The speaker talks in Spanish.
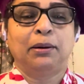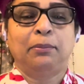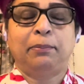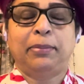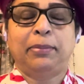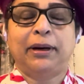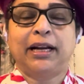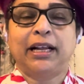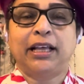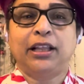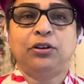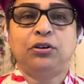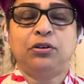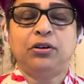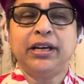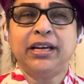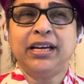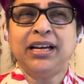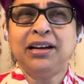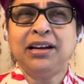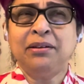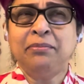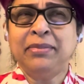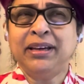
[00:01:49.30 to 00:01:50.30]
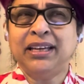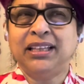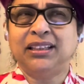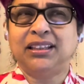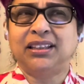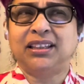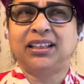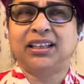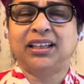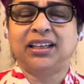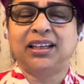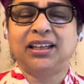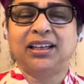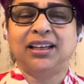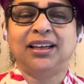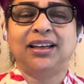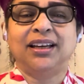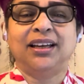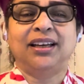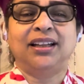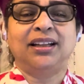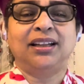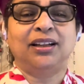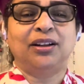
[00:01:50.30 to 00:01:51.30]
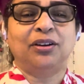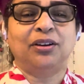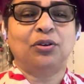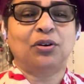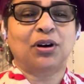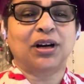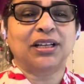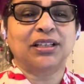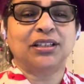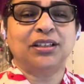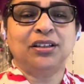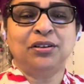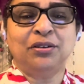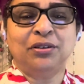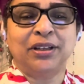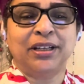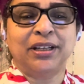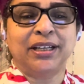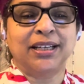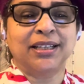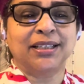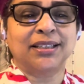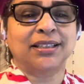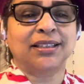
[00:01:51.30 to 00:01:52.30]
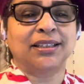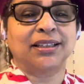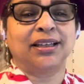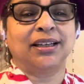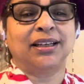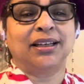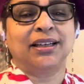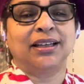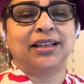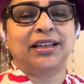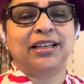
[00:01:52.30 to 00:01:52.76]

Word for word: Paradójicamente, en ocasiones eh,